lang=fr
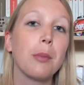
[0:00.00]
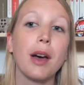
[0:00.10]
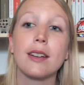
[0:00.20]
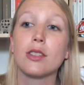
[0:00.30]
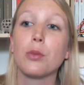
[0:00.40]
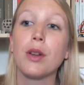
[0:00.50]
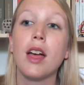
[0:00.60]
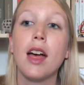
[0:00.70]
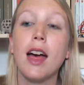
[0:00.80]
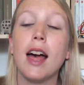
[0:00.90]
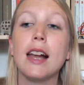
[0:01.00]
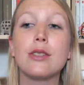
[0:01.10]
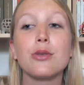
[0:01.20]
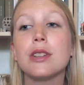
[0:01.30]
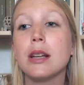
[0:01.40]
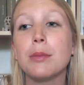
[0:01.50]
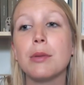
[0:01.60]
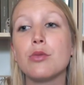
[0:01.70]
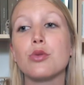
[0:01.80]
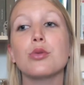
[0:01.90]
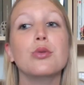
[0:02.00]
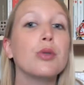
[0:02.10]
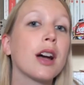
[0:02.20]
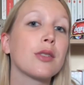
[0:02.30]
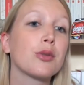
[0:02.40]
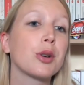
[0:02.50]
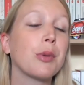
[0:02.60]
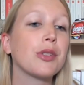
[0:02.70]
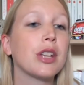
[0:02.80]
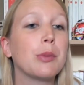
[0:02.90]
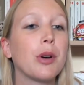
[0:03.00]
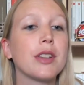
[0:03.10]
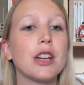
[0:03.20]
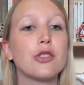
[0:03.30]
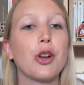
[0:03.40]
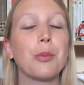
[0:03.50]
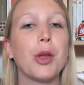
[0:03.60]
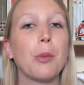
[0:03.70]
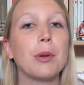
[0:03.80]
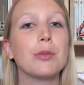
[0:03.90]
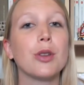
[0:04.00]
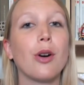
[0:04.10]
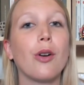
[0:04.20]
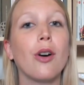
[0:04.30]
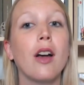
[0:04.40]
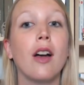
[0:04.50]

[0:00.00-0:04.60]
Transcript: Par exemple, elles sont nées le même jour, elles ont commencé le bandage de leurs pieds en même temps,